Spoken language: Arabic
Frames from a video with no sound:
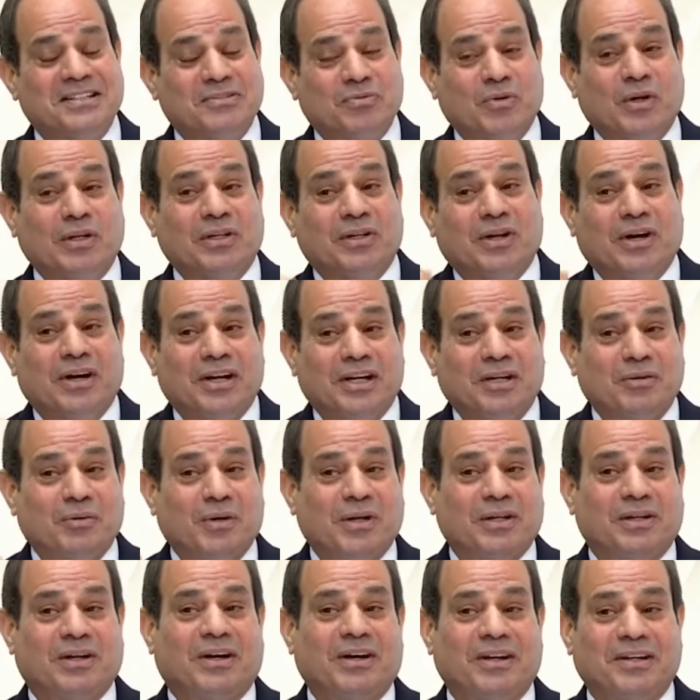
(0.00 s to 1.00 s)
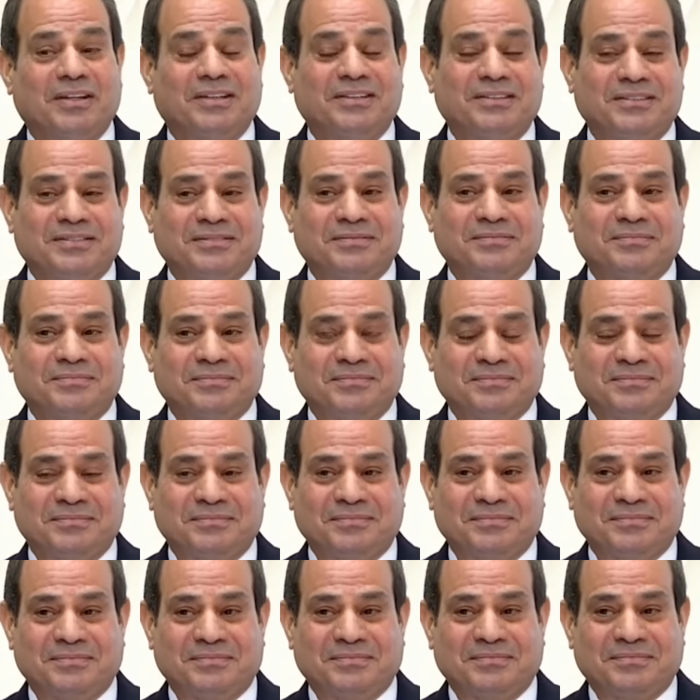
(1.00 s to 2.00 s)
والله والله
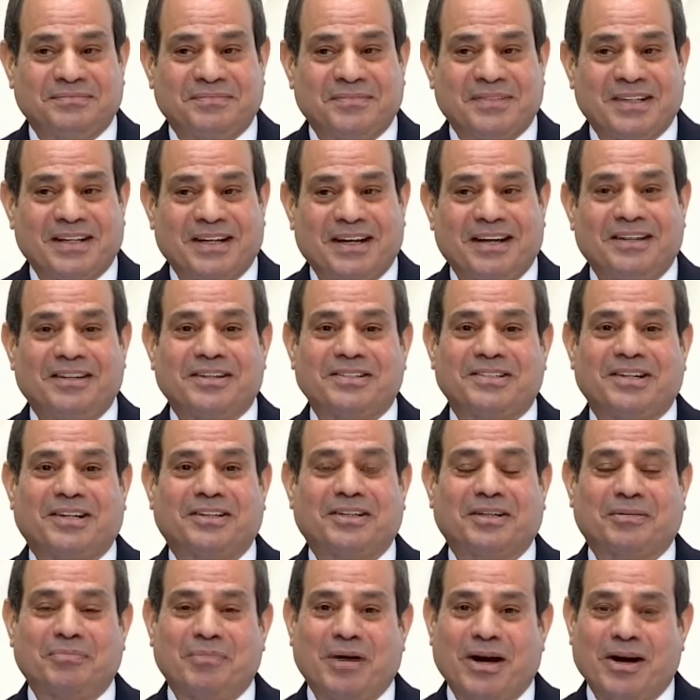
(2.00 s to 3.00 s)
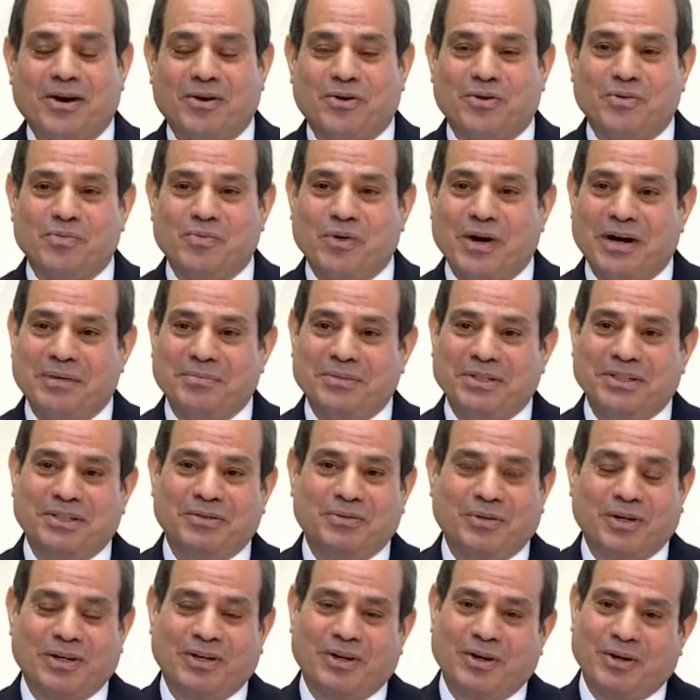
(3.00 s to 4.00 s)
انا صادق معاكم وامين
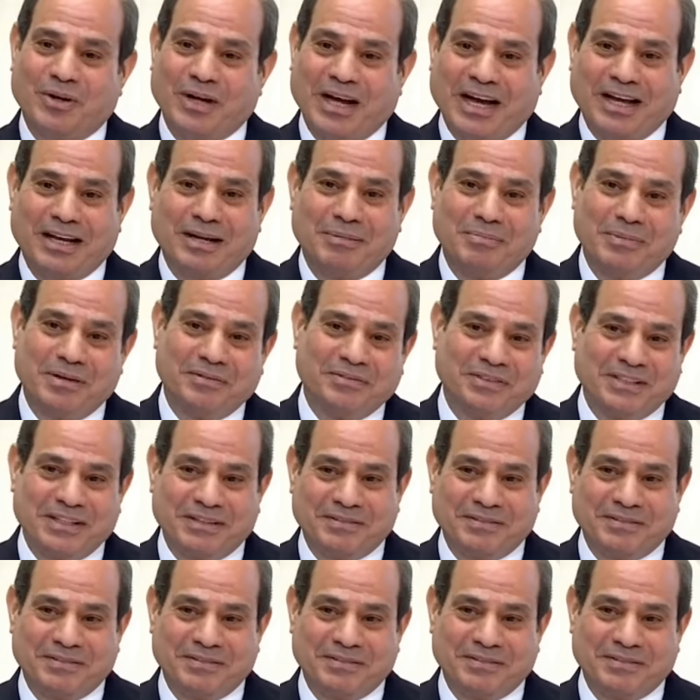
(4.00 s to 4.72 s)
والله يعلم ما في